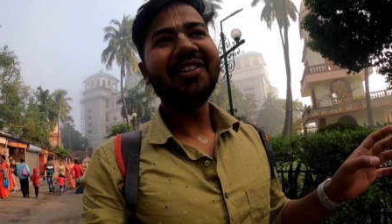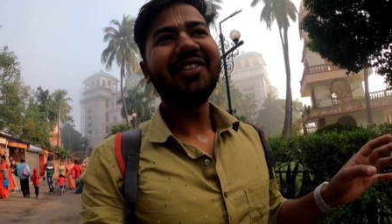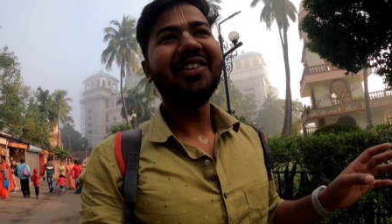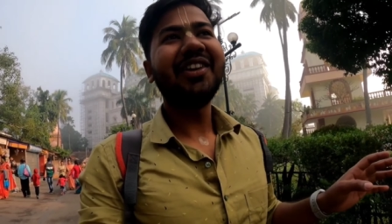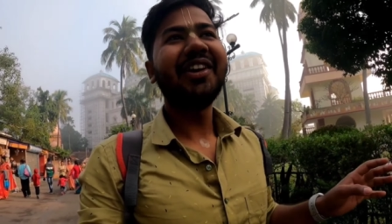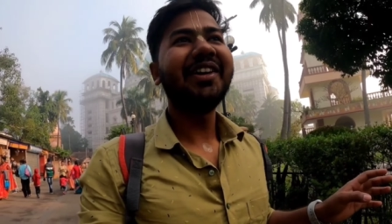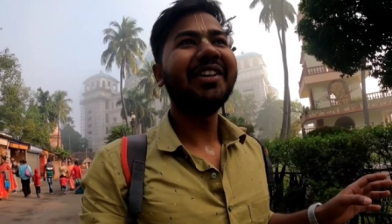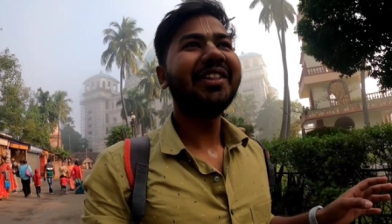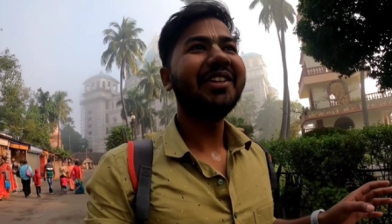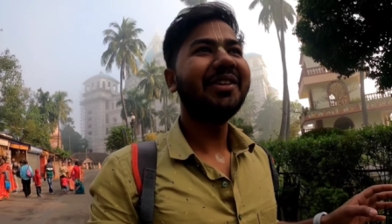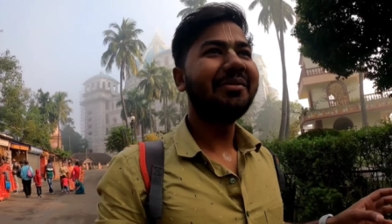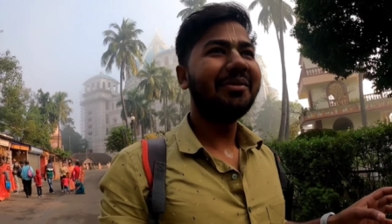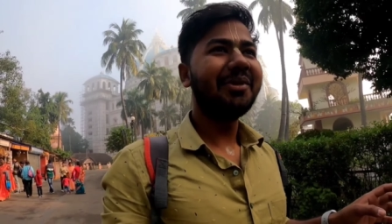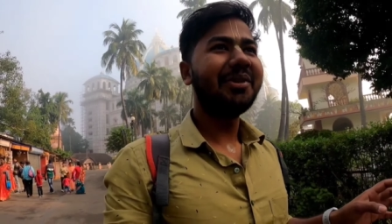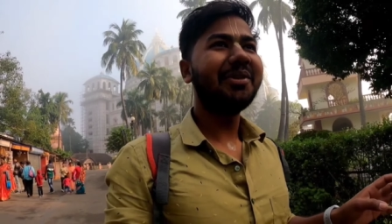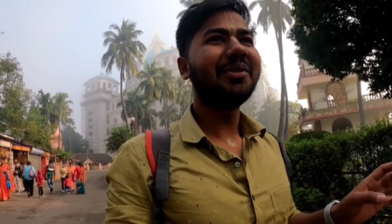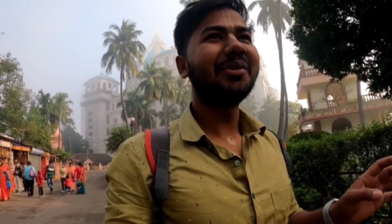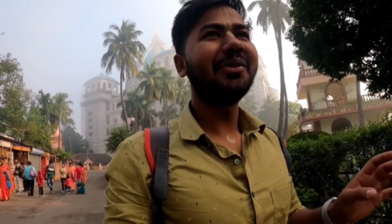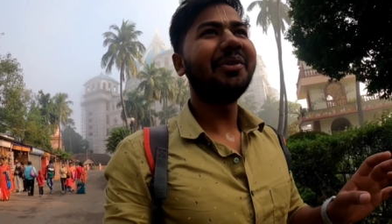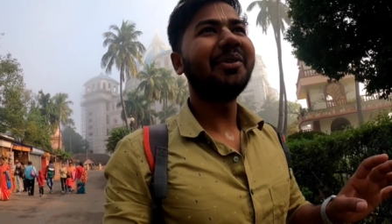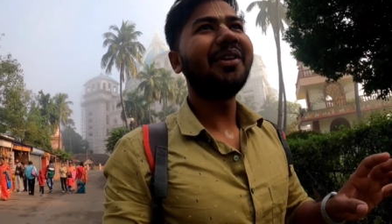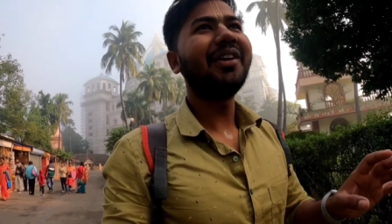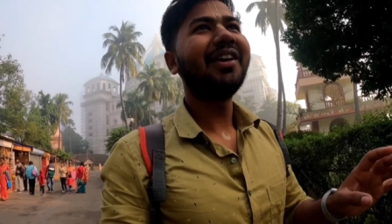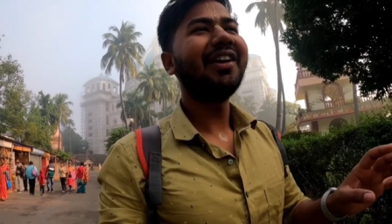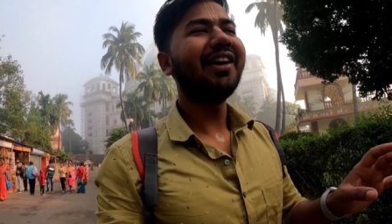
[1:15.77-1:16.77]
मेरा तो आरती
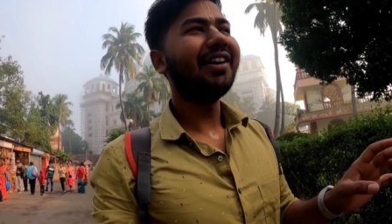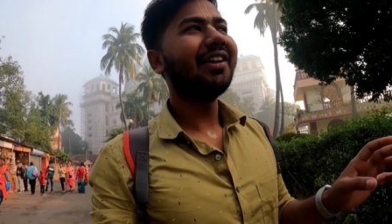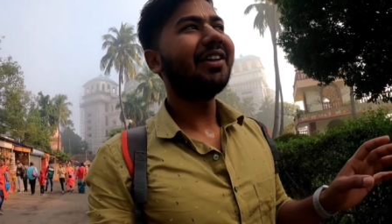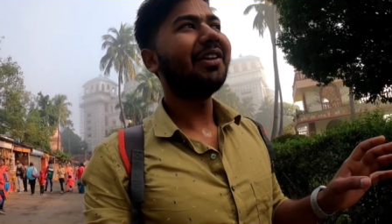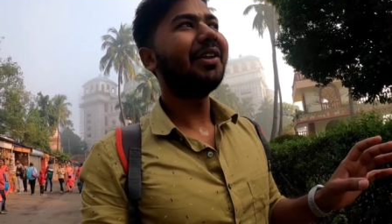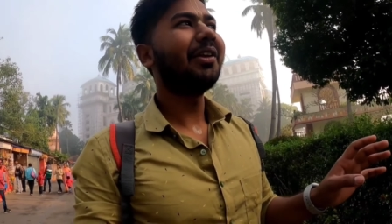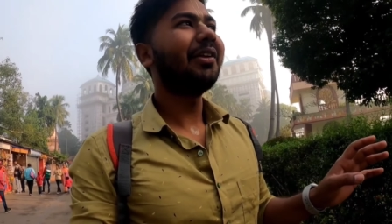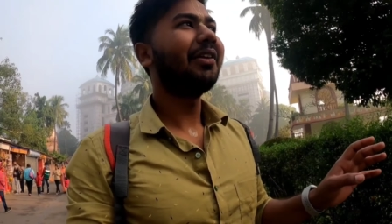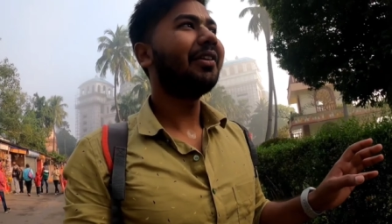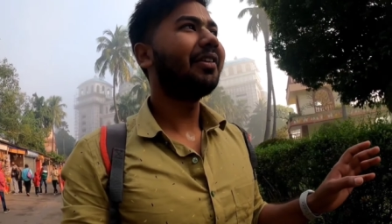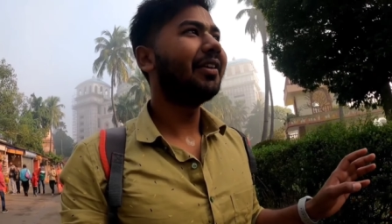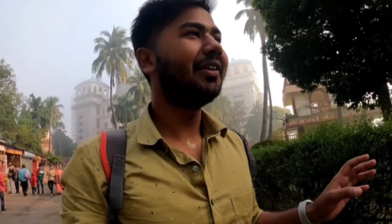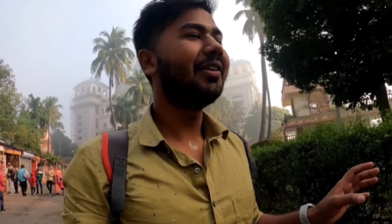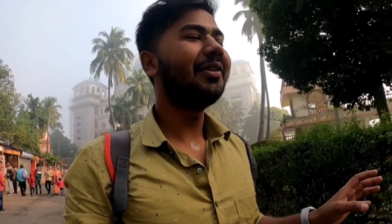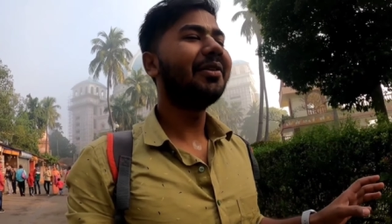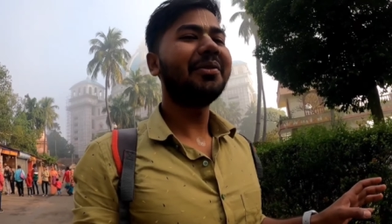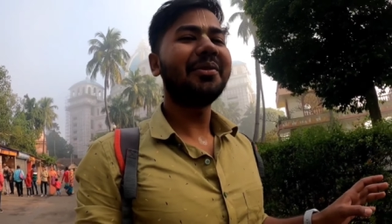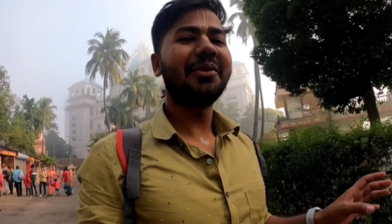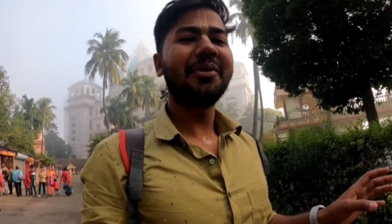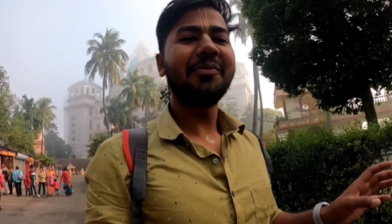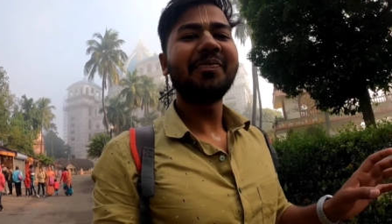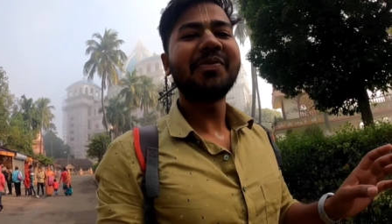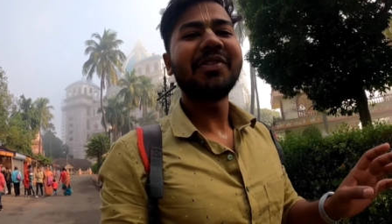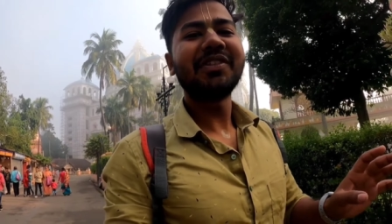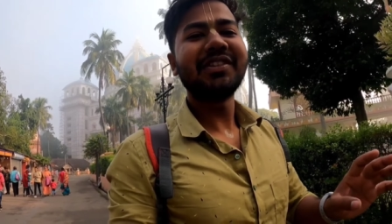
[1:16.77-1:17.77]
मिस हो गया आई थिंक
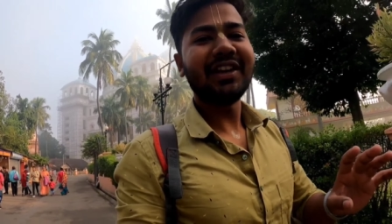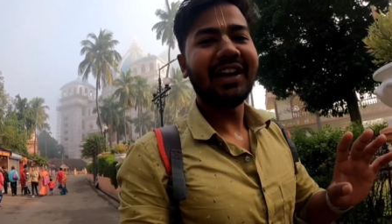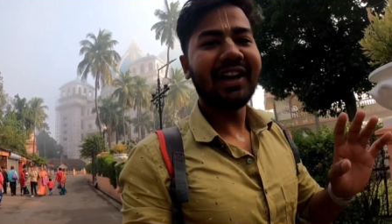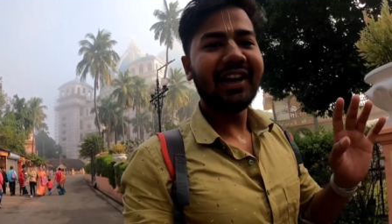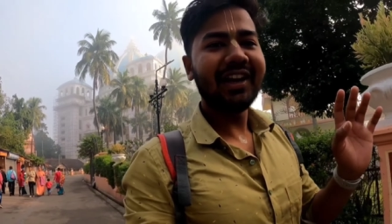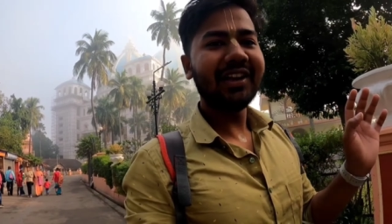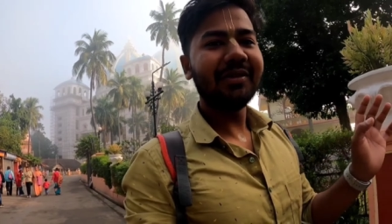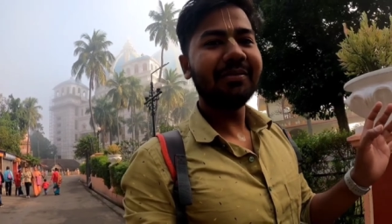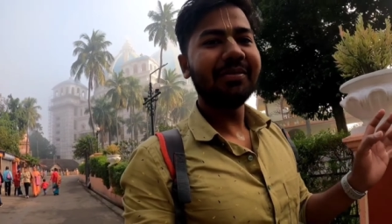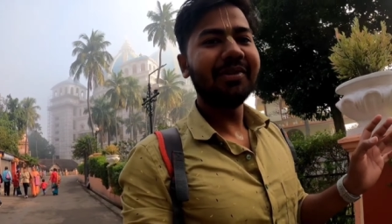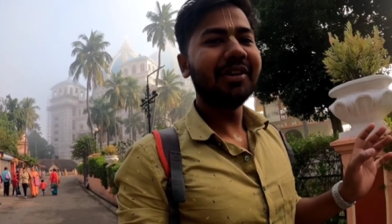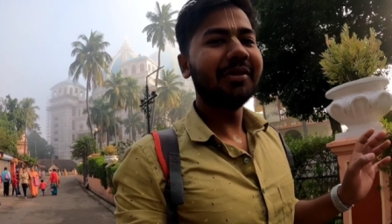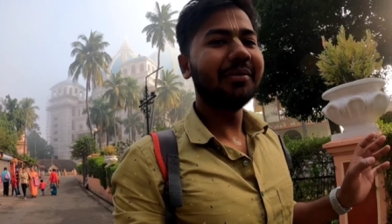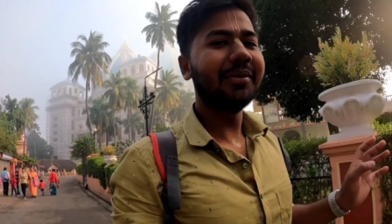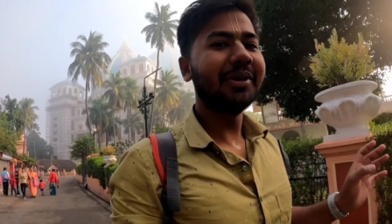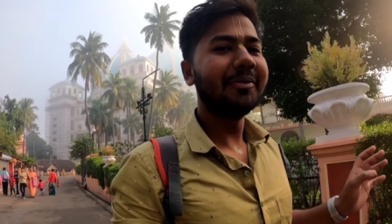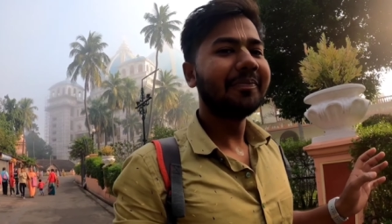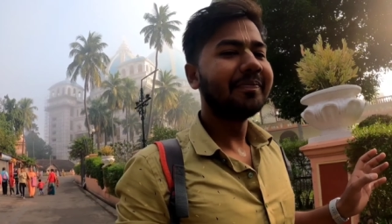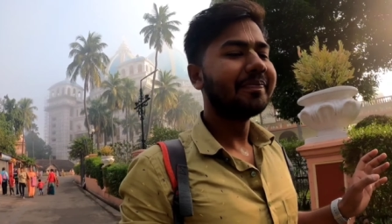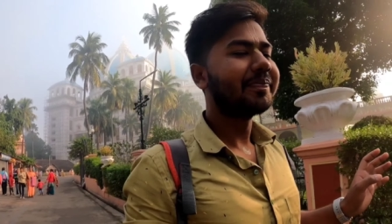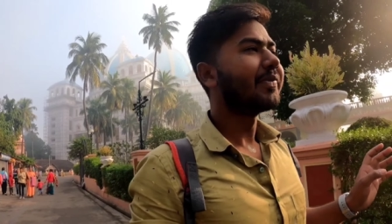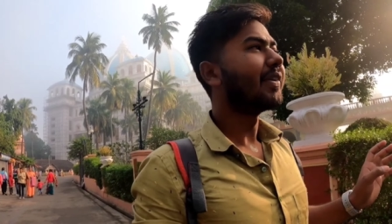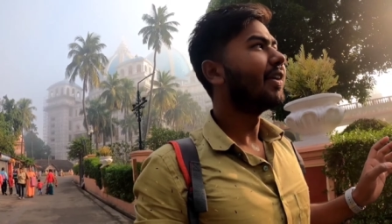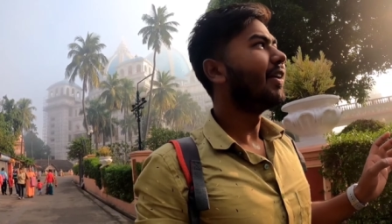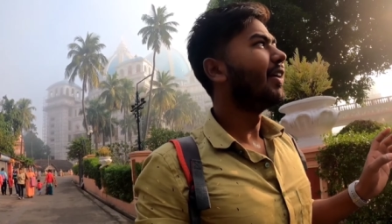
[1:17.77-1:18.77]
सो जा रहे फिर भी